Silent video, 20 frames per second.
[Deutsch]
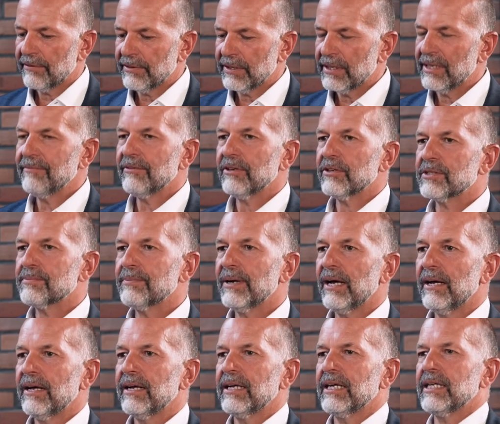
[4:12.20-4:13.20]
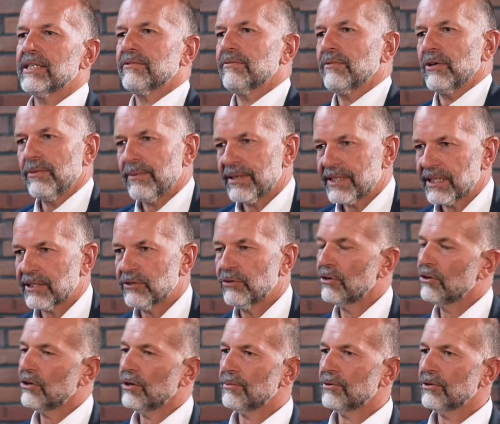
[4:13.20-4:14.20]
Nehmen wir uns mal, also über
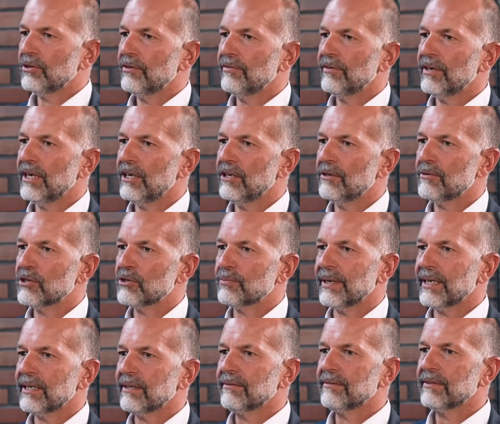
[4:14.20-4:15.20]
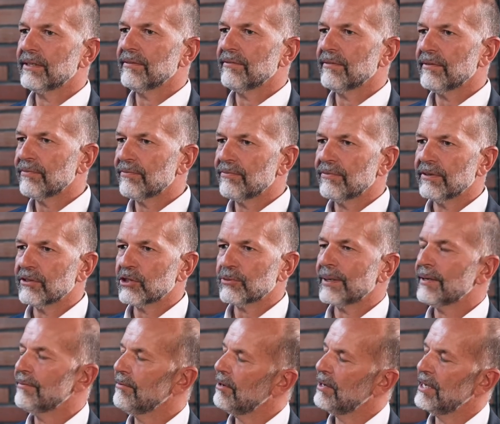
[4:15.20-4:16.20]
Sektorenkopplung können wir gleich nochmal sprechen.
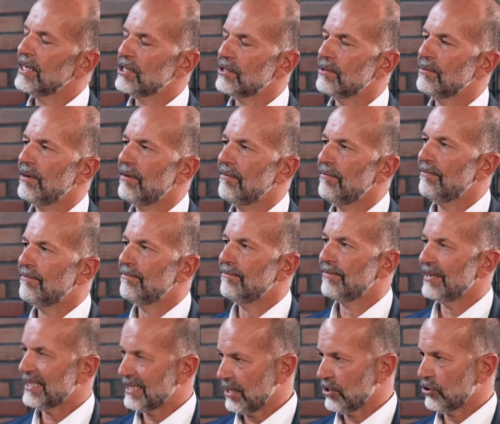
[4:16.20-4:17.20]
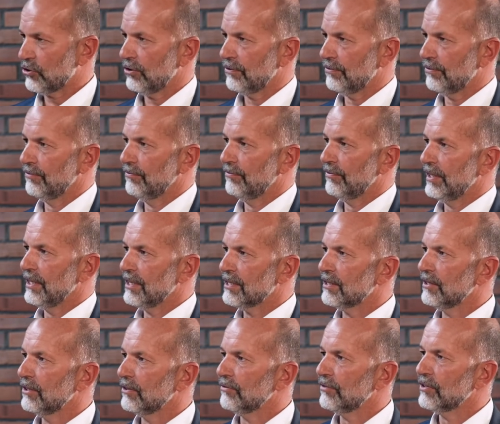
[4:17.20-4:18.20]
Sprechen wir erst über Wasserstoff, weil das
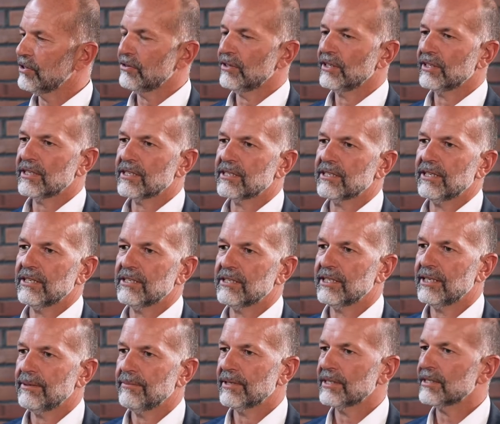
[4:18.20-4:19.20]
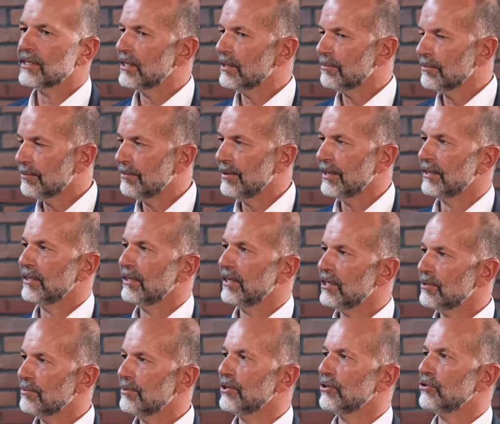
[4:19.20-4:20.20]
irgendwie so ein interessantes Thema ist. Hatte ich mit Martin
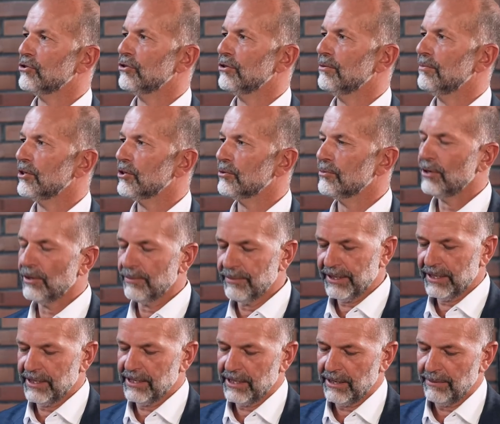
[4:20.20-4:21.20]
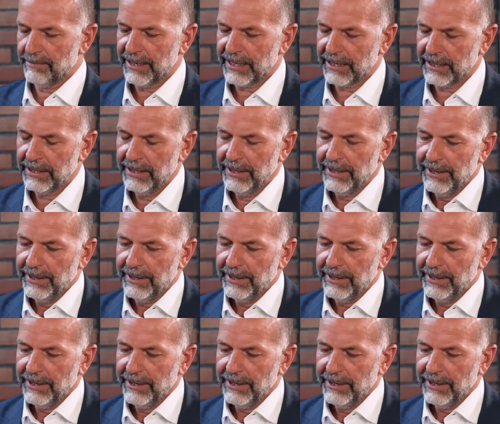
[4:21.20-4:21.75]
Kaltschmidt auch schon mhm. darüber gesprochen, mit Christian Becker.